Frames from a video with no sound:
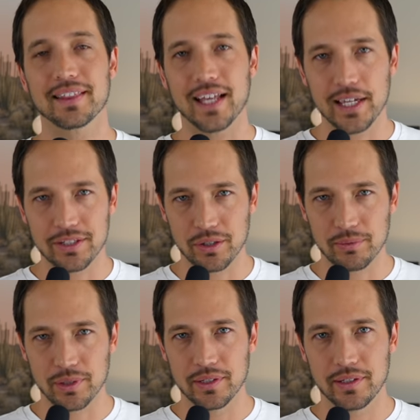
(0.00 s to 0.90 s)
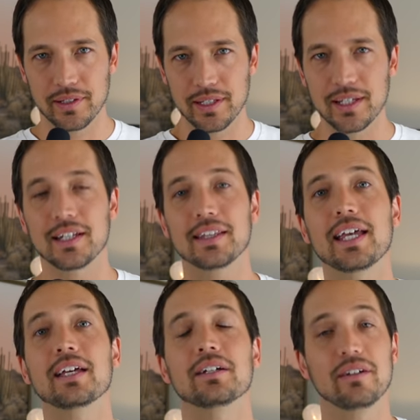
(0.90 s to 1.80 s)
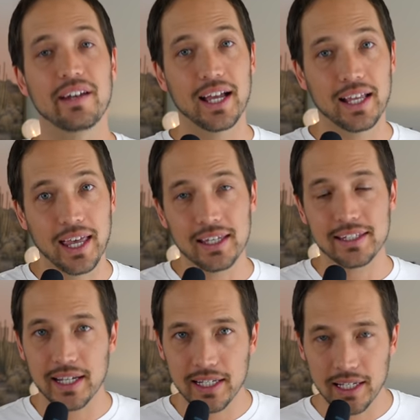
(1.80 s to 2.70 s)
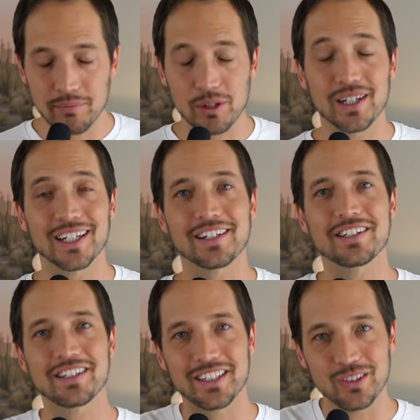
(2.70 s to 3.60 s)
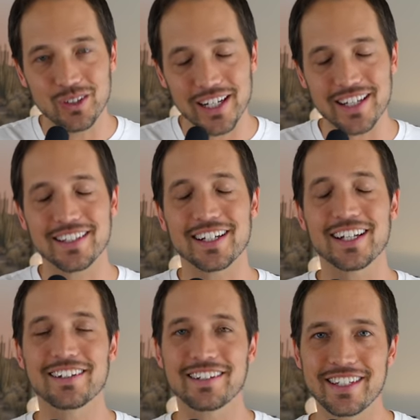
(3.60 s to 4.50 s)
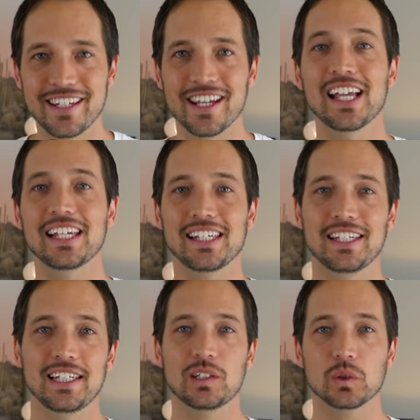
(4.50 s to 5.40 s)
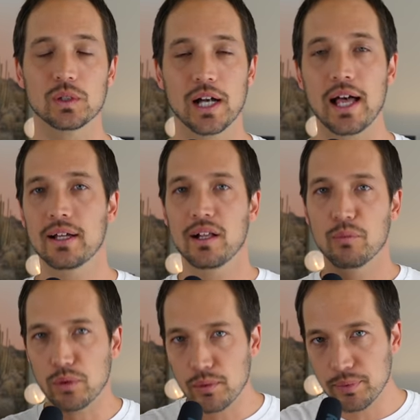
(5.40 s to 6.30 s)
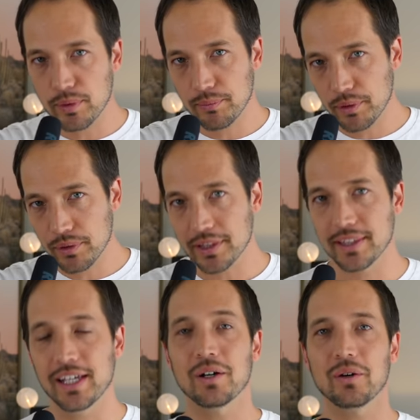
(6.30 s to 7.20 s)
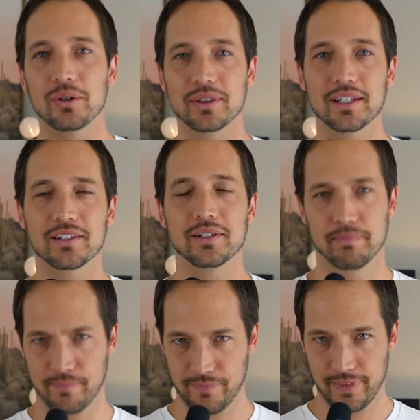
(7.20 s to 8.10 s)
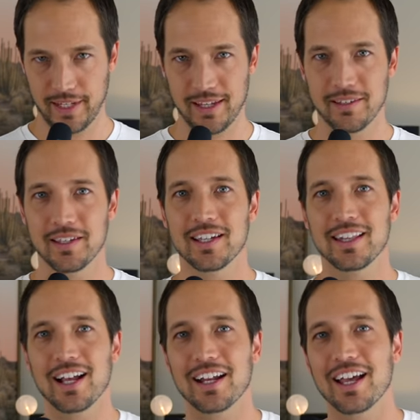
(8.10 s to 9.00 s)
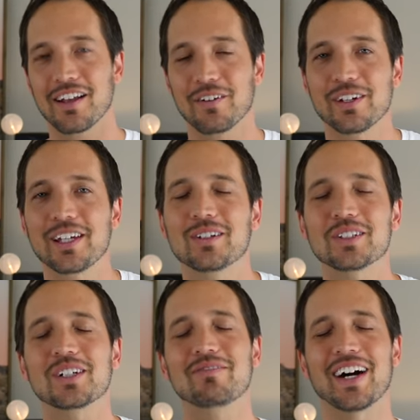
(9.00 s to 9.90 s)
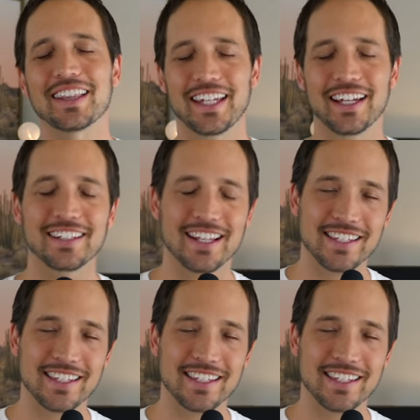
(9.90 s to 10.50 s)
大丈夫。で、売り上げ、キャリアも上がるし、人から好かれるし、いいことがボンボンボンって起こってくる。ね。だから、このいいことを待っててくだ